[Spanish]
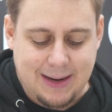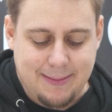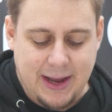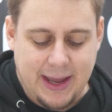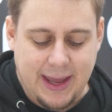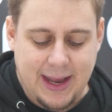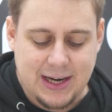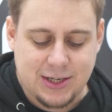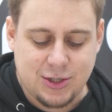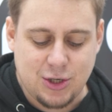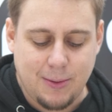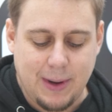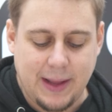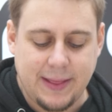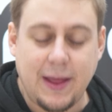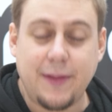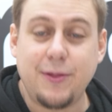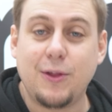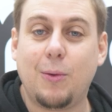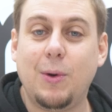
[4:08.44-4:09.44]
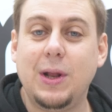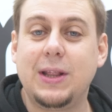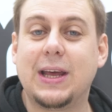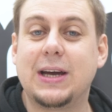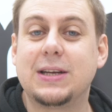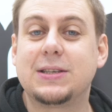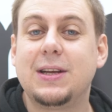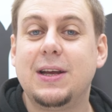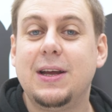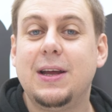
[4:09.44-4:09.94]
cremalleras no van dando
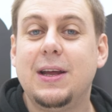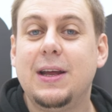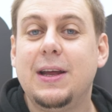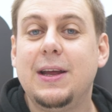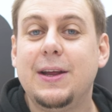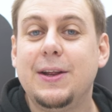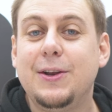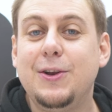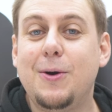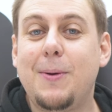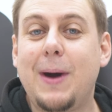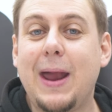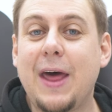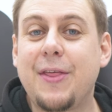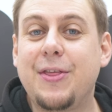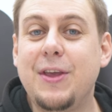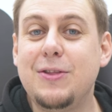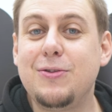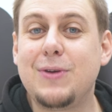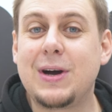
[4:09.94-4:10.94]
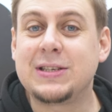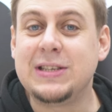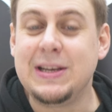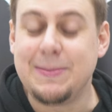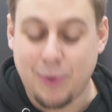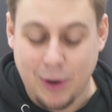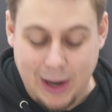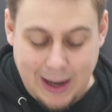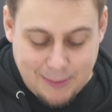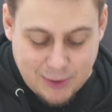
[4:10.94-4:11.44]
vueltas no van haciendo así
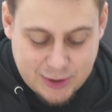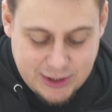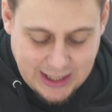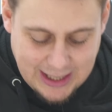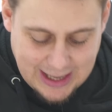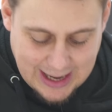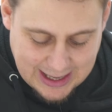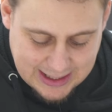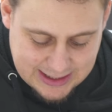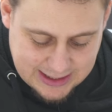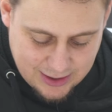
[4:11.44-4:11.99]
por la mochila,